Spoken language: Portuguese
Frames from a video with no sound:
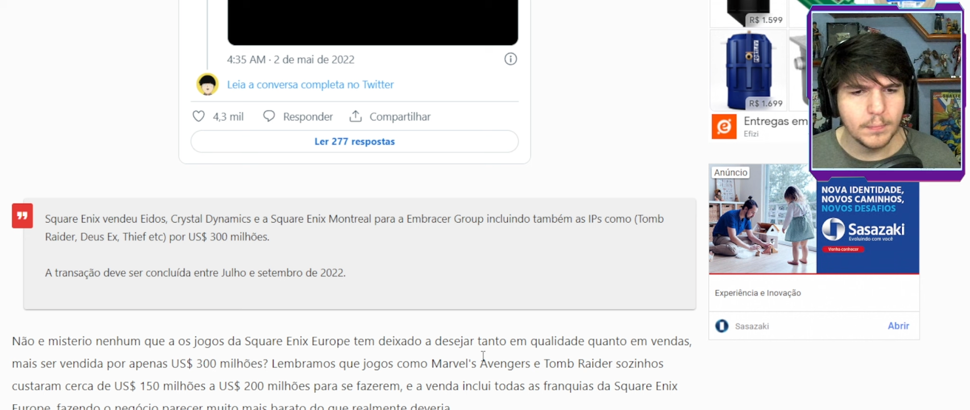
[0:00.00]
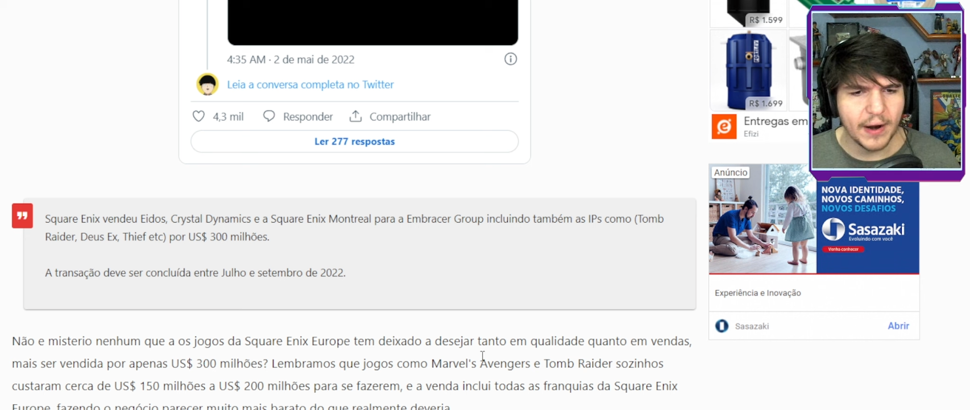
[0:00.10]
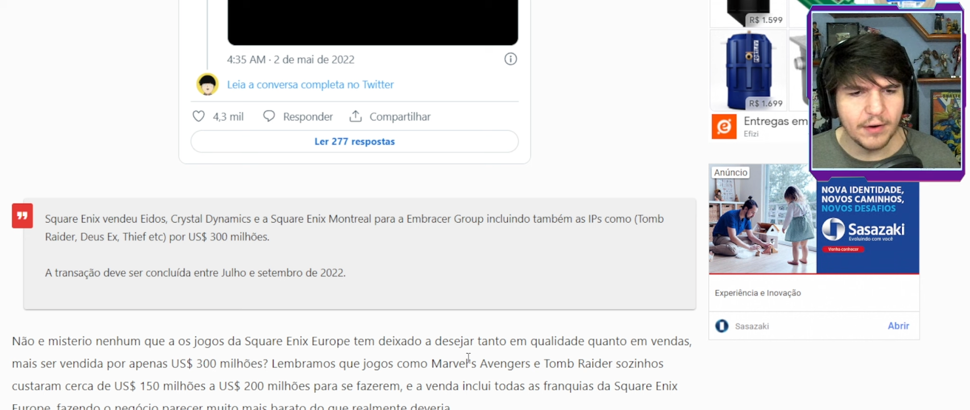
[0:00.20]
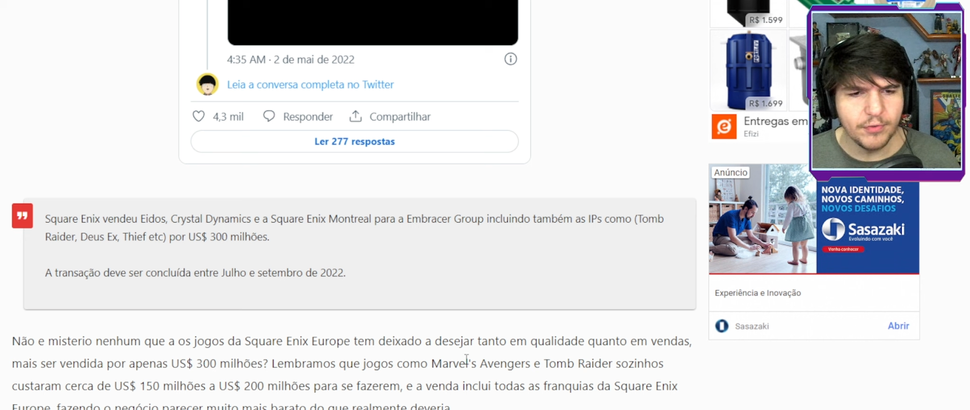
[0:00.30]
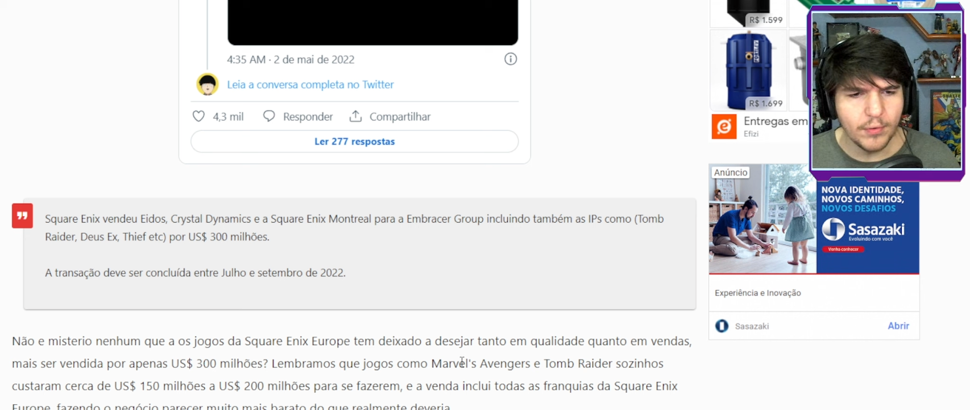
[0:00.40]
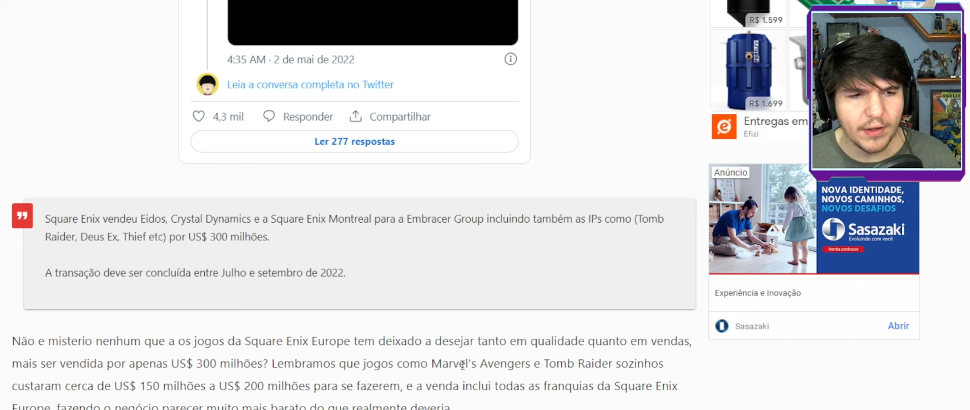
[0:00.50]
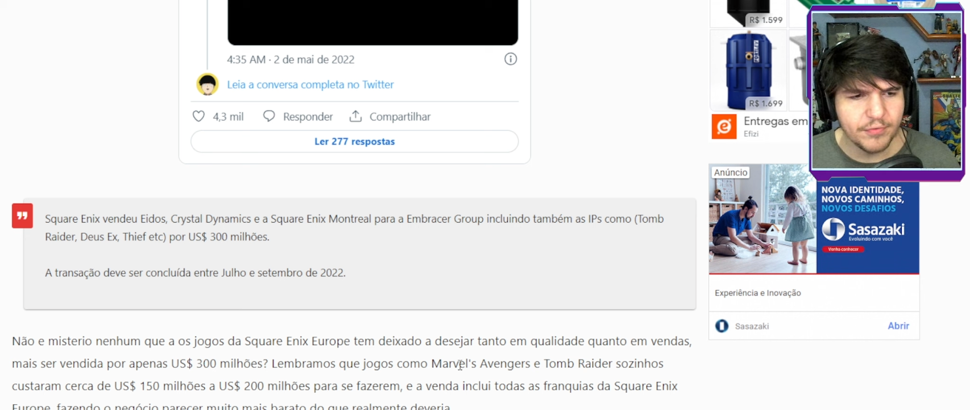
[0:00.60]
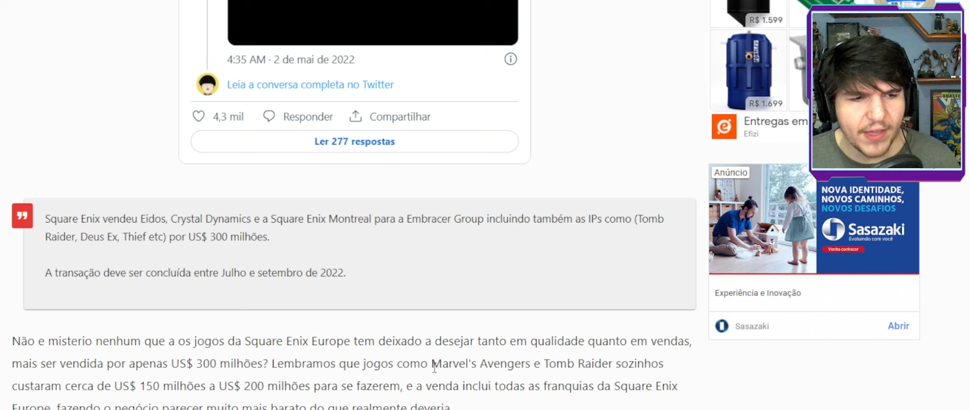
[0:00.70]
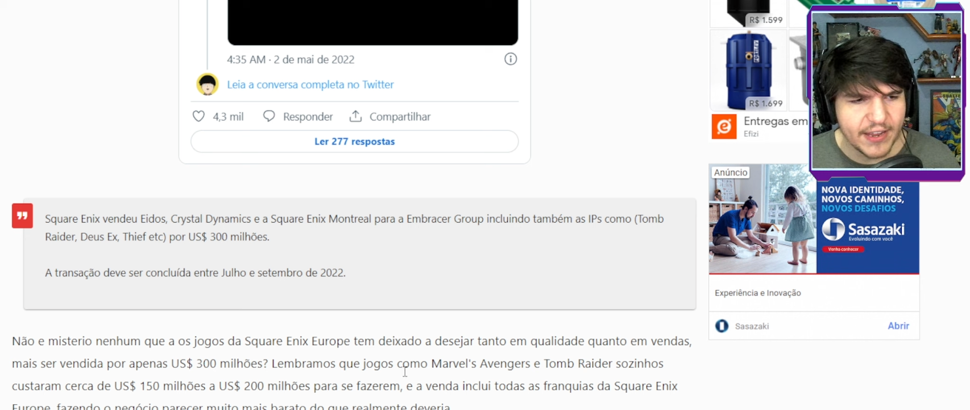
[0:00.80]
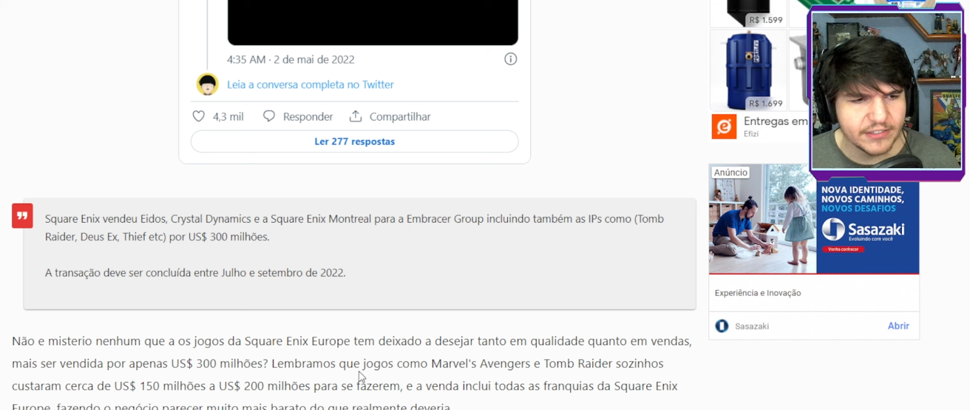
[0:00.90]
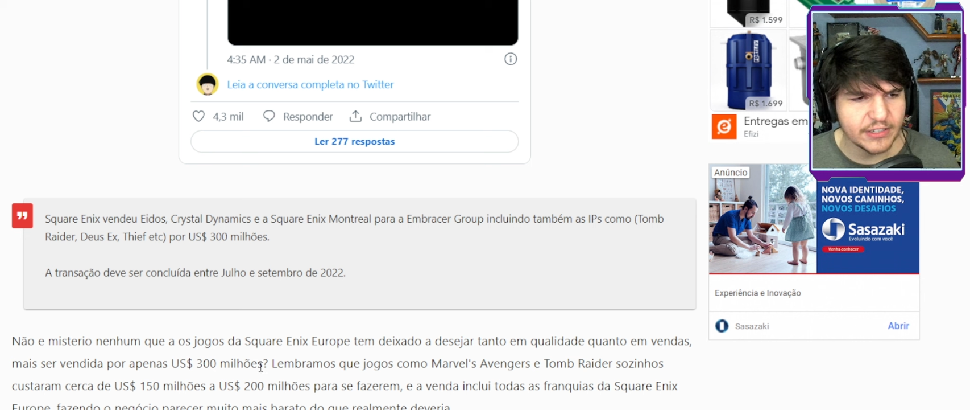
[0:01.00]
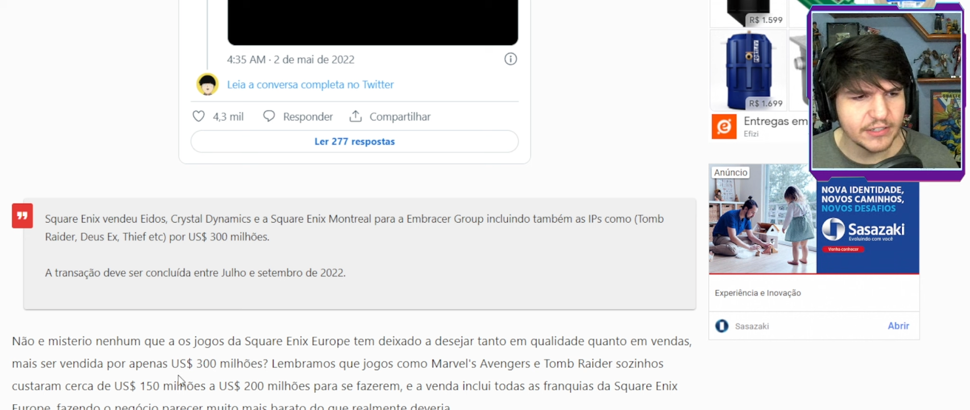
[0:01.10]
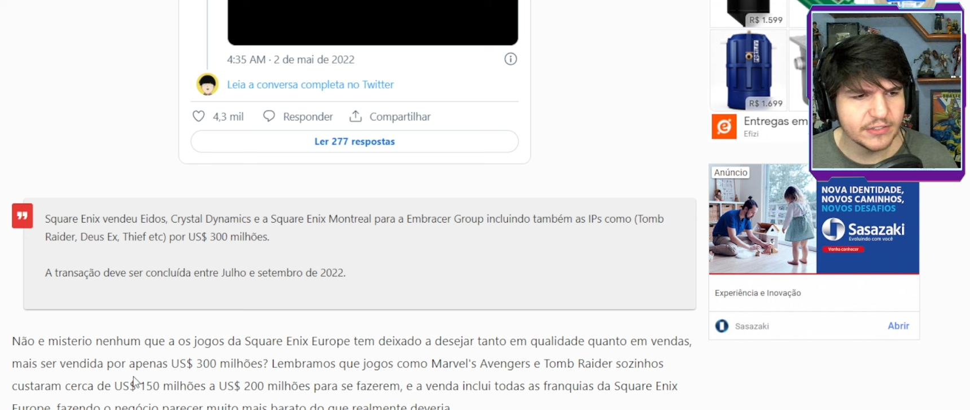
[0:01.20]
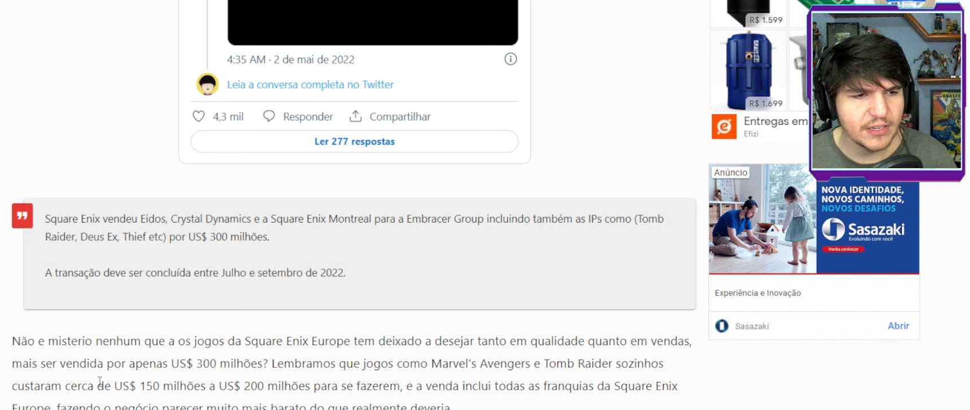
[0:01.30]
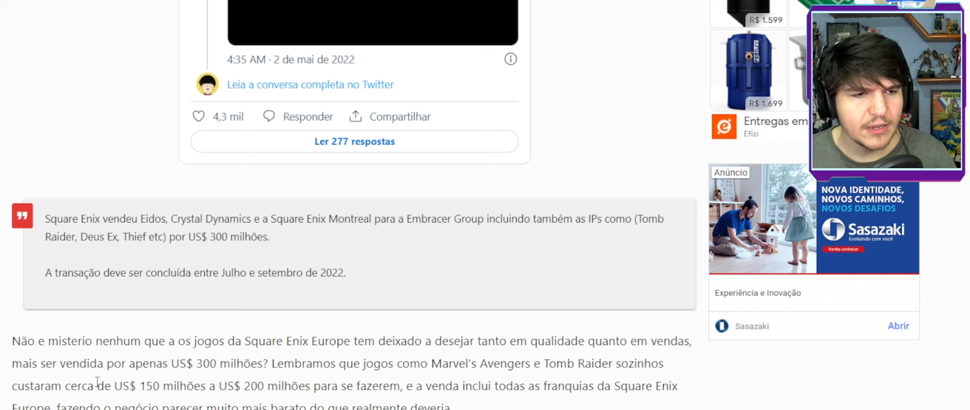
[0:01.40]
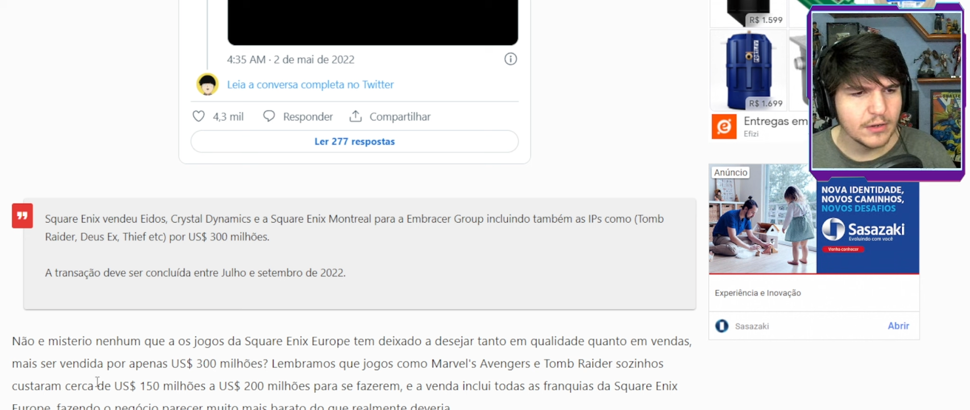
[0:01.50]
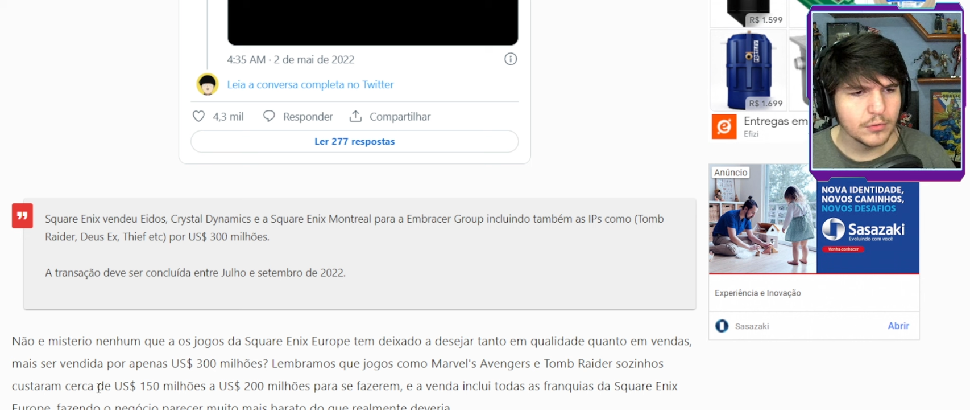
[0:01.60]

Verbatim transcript: Marvel Avengers